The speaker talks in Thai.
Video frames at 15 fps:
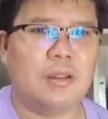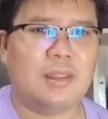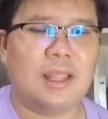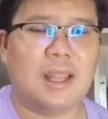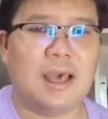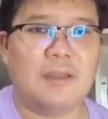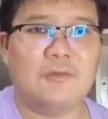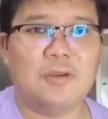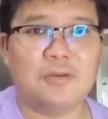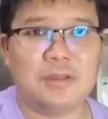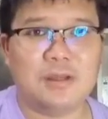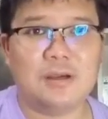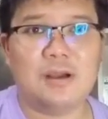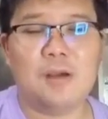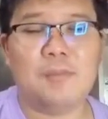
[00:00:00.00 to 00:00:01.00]
ตลาดฟิว
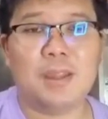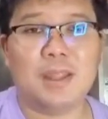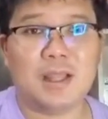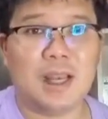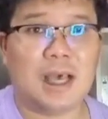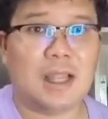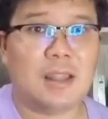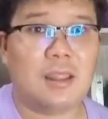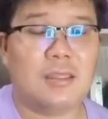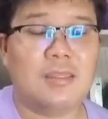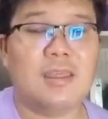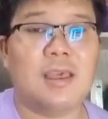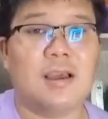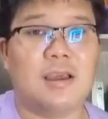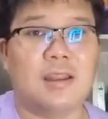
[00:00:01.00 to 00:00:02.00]
เจอร์ก็เป็นตลาดที่
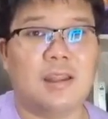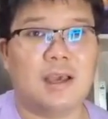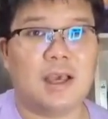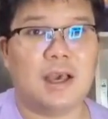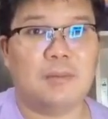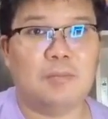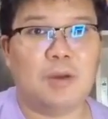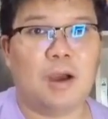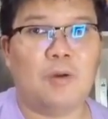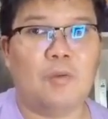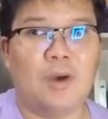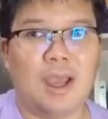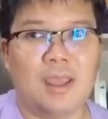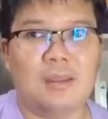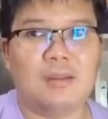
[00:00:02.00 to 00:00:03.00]
เสี่ยงนะครับ เอา
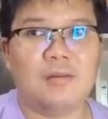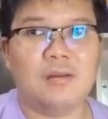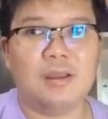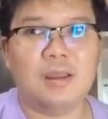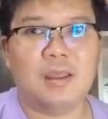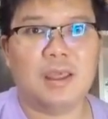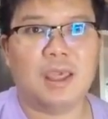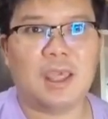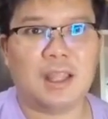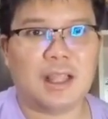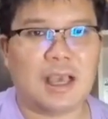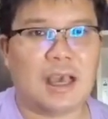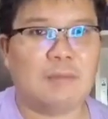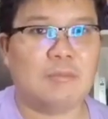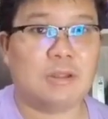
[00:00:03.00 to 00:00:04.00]
ไว้เห
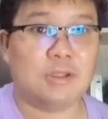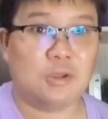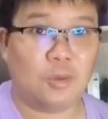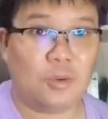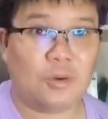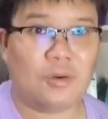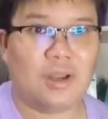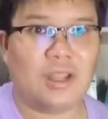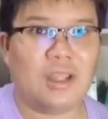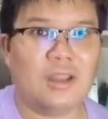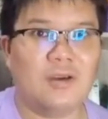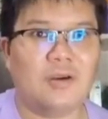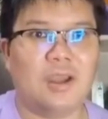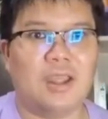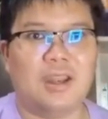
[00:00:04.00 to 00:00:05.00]
ตุการณ์มันชัวร์กว่านี้
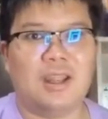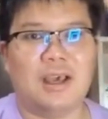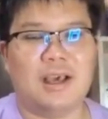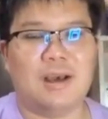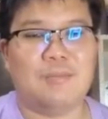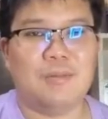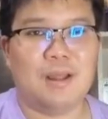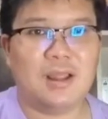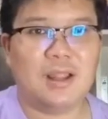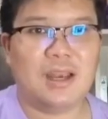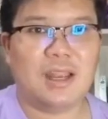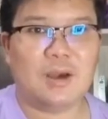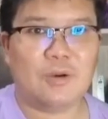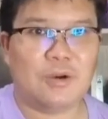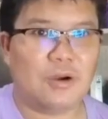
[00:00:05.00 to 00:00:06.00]
หน่อยนะครับ
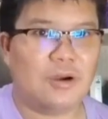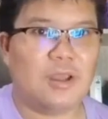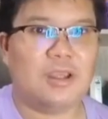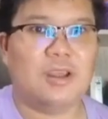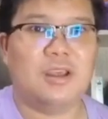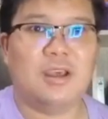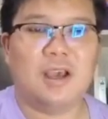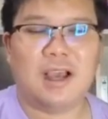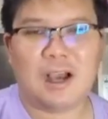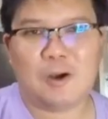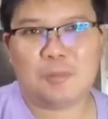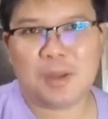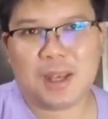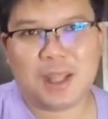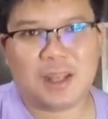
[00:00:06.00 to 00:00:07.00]
เราค่อย
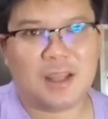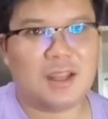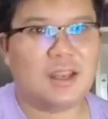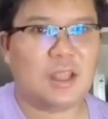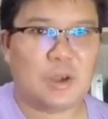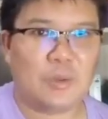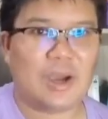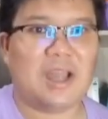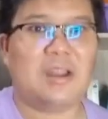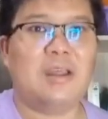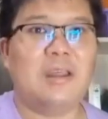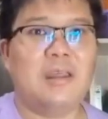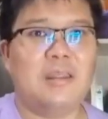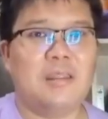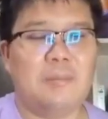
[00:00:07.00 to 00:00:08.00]
เข้าไปเล่นกันดีกว่า
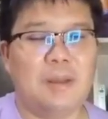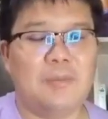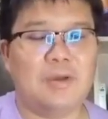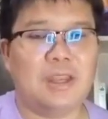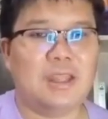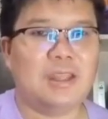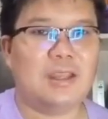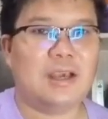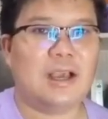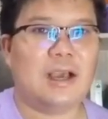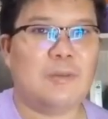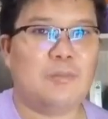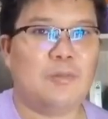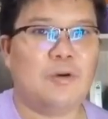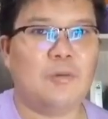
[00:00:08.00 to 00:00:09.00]
สำหรับวันนี้นะค
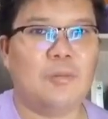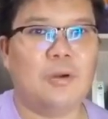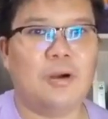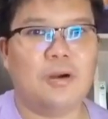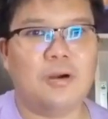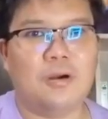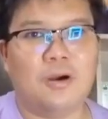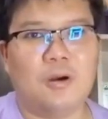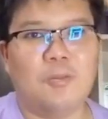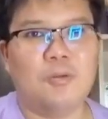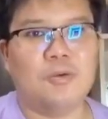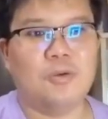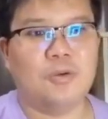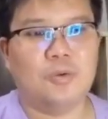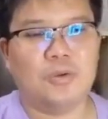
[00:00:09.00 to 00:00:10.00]
รับ ผมก็ขอบ
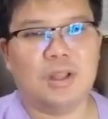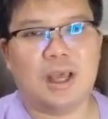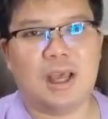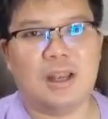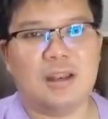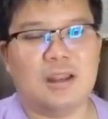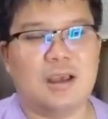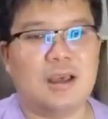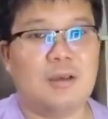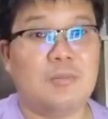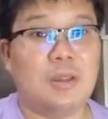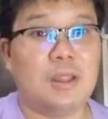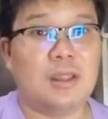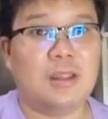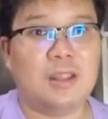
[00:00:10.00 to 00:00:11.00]
คุณทุกท่านนะครับ
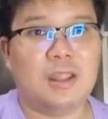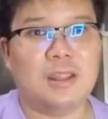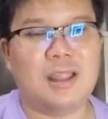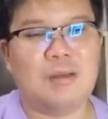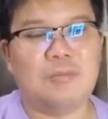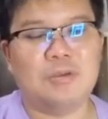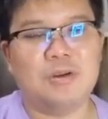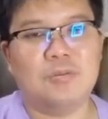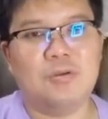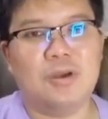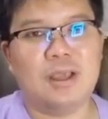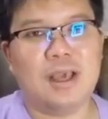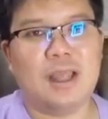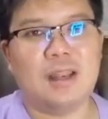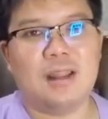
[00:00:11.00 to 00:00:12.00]
ที่ได้ติดตามชม
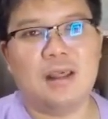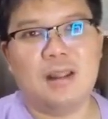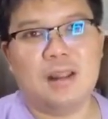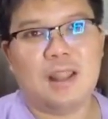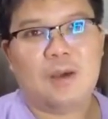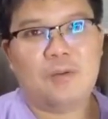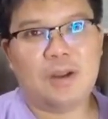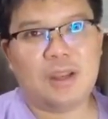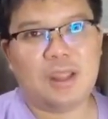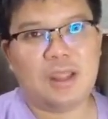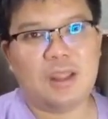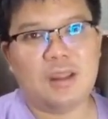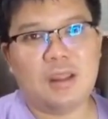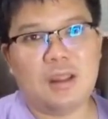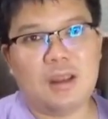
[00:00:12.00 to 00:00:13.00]
ด้วยกัน และวัน
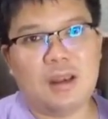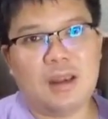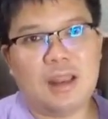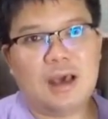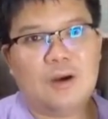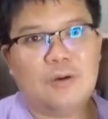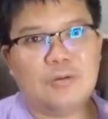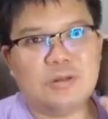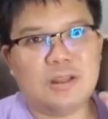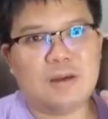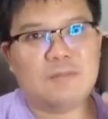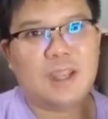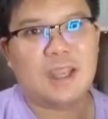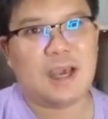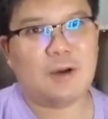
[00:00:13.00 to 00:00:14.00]
นี้เราจะ
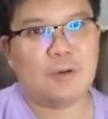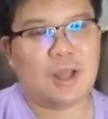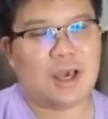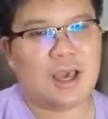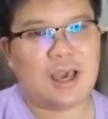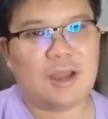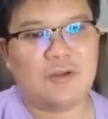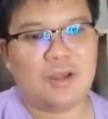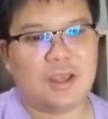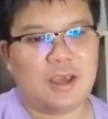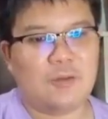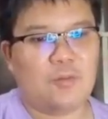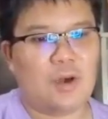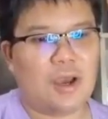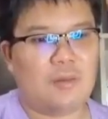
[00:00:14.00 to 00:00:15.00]
ไปเดาราคาด้วย
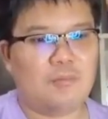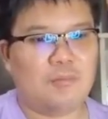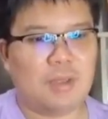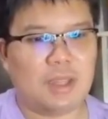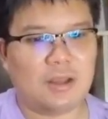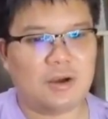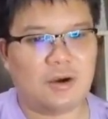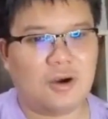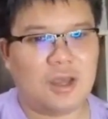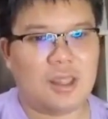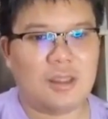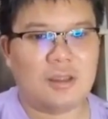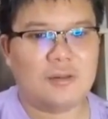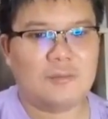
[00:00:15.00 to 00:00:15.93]
กันว่า Bitcoin